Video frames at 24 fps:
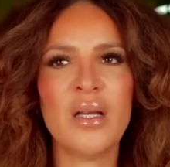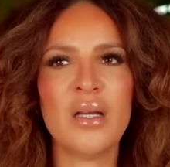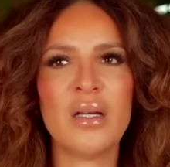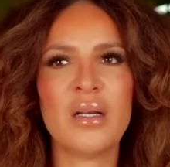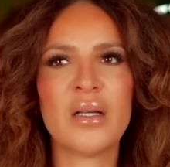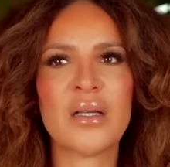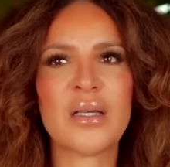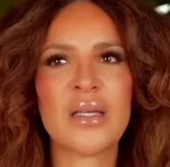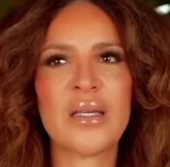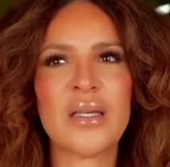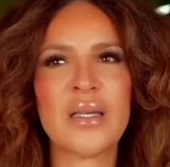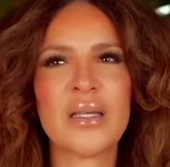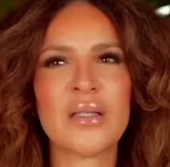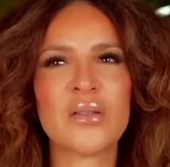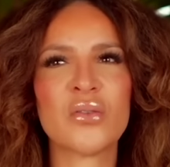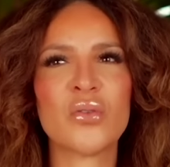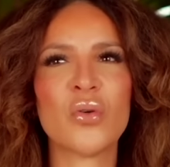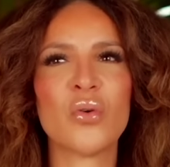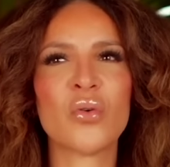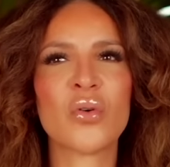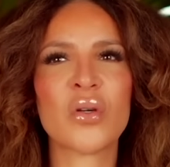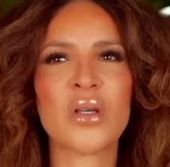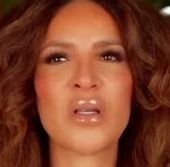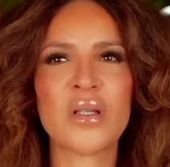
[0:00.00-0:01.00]
euh, qui est
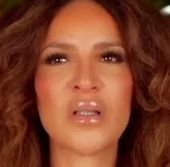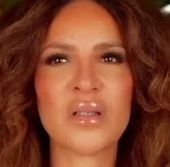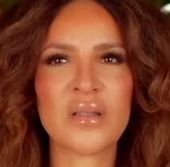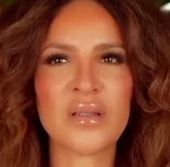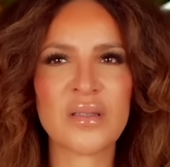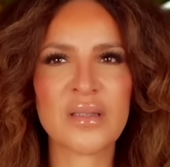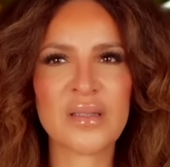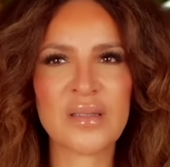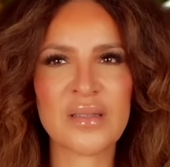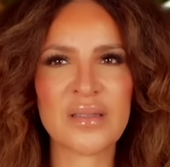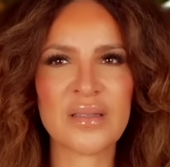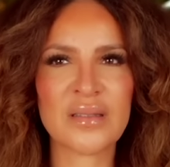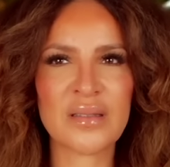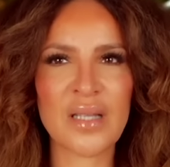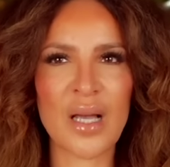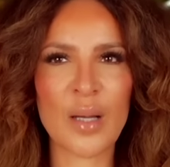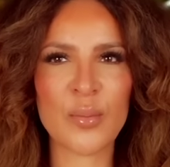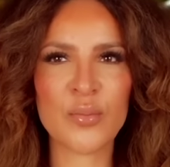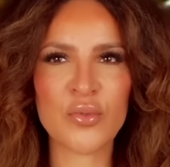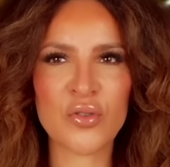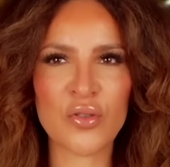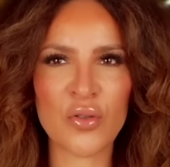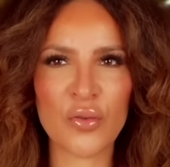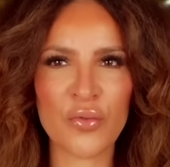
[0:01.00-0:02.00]
donc
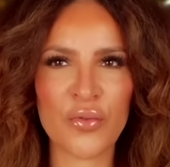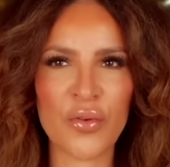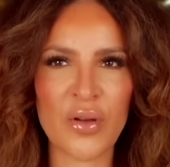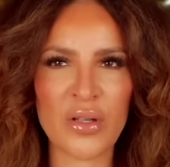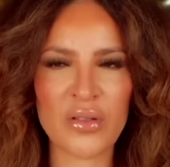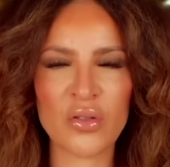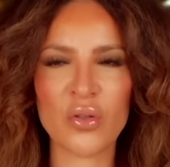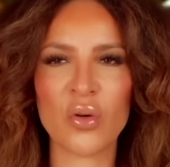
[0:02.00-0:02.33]
Sab the,